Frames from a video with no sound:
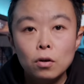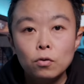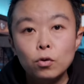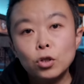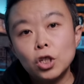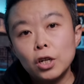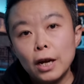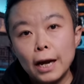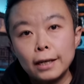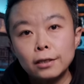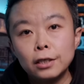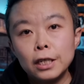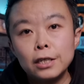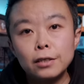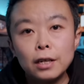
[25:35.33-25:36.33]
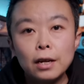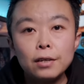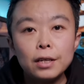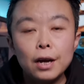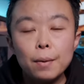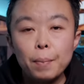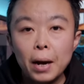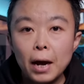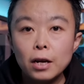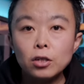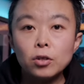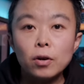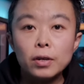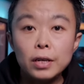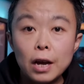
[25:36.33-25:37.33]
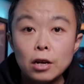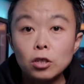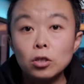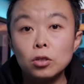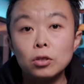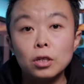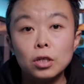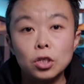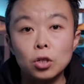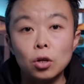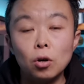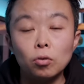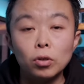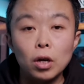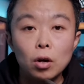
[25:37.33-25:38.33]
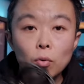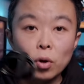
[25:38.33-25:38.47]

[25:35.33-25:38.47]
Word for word: 富士 XT3 在拍摄延时的时候呢，